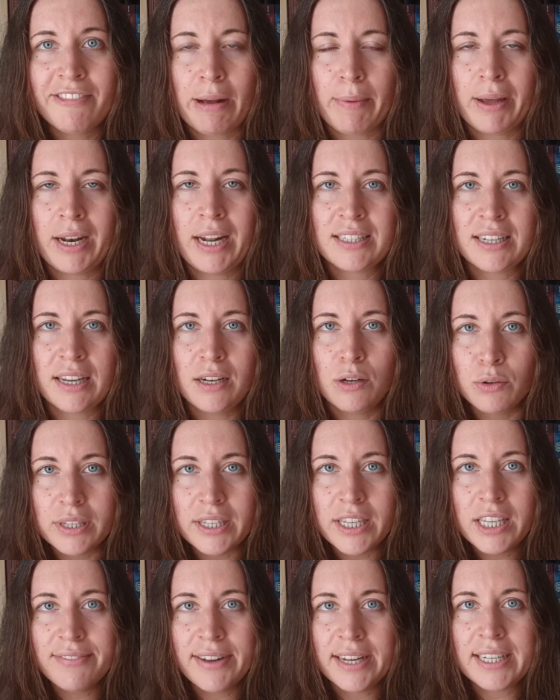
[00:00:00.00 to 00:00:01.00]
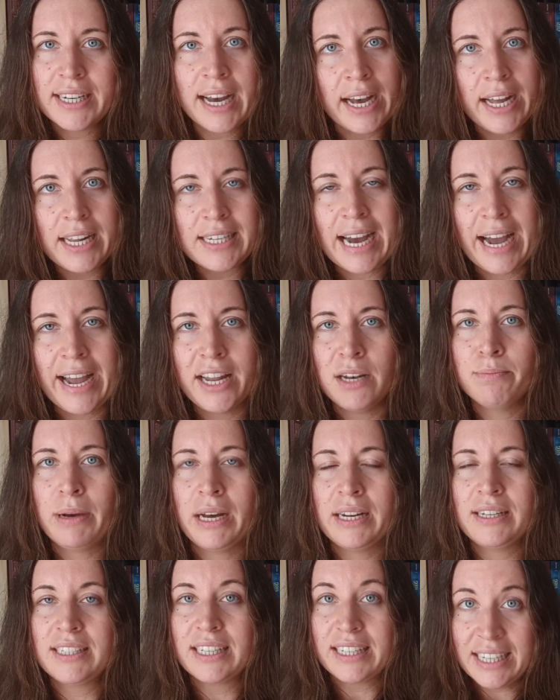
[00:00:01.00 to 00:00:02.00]
weil bei einer Trilogie, wenn da halt ein
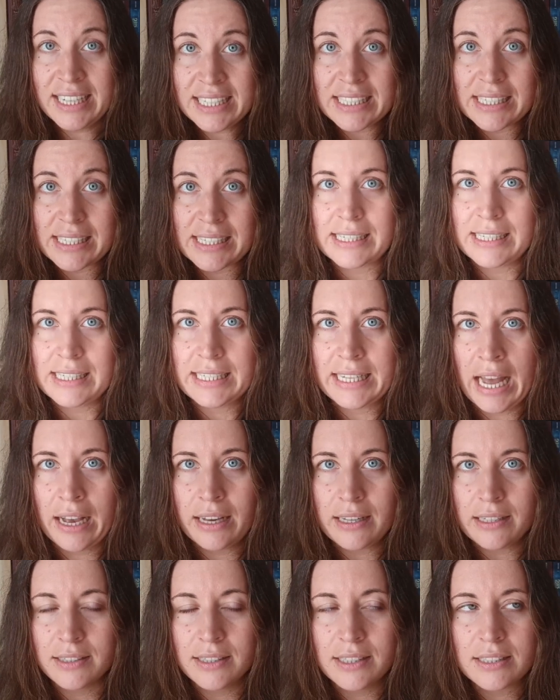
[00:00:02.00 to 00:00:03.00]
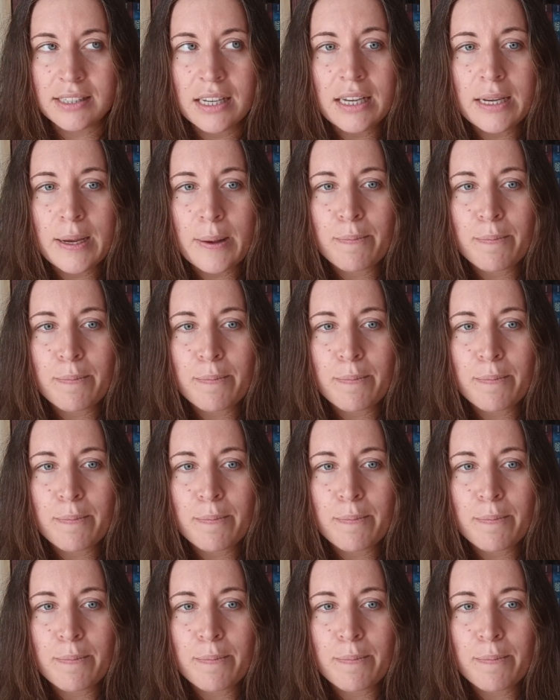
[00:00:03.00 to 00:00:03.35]
Band richtig, richtig kacke ist,